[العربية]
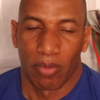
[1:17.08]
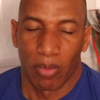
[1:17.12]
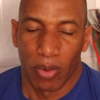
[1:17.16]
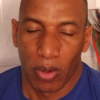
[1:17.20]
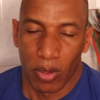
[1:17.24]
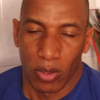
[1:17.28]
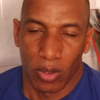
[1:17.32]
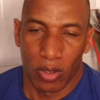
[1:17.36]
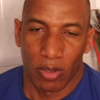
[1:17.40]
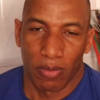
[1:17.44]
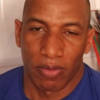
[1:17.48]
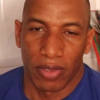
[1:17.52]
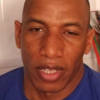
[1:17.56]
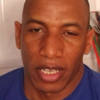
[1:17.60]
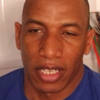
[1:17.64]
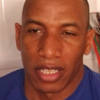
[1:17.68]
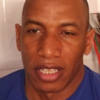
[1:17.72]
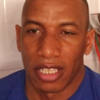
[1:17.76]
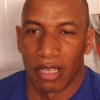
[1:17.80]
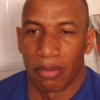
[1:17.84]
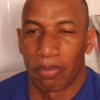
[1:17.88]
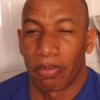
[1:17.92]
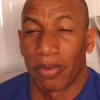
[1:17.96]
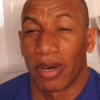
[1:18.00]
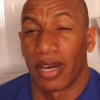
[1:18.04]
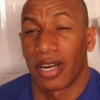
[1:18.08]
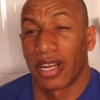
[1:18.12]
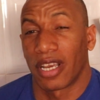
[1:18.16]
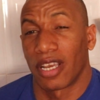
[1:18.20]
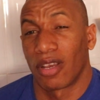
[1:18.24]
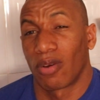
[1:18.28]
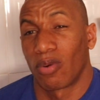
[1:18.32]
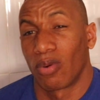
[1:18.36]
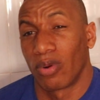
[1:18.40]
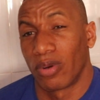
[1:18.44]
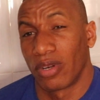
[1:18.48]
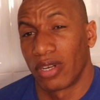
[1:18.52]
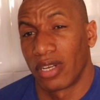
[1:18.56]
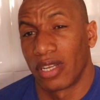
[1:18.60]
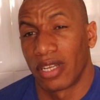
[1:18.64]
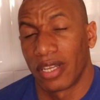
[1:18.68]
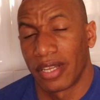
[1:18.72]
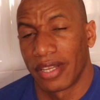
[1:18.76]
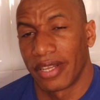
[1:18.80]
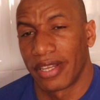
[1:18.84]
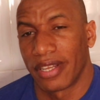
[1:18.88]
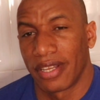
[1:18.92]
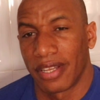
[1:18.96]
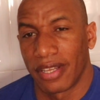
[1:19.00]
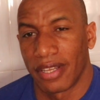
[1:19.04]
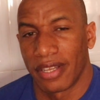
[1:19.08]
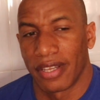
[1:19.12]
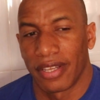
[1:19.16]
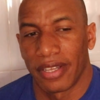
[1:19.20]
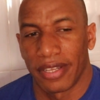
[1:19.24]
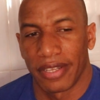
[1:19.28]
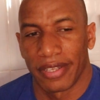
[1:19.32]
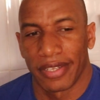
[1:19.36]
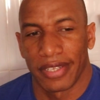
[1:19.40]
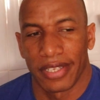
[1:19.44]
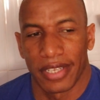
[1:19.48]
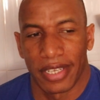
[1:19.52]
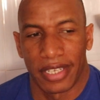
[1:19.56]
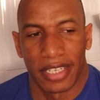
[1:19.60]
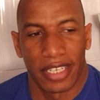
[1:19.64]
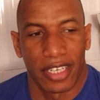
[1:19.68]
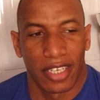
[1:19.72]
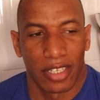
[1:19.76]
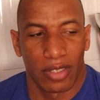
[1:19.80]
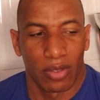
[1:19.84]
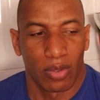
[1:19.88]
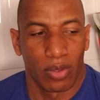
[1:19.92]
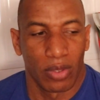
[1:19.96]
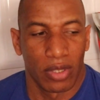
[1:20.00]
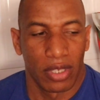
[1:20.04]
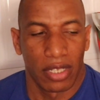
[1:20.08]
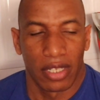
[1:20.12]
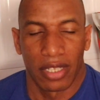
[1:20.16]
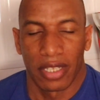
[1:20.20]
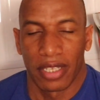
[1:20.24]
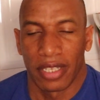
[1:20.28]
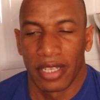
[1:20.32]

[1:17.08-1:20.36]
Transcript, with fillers: بالخصوص في داك الديبار كيكون يعني كتكون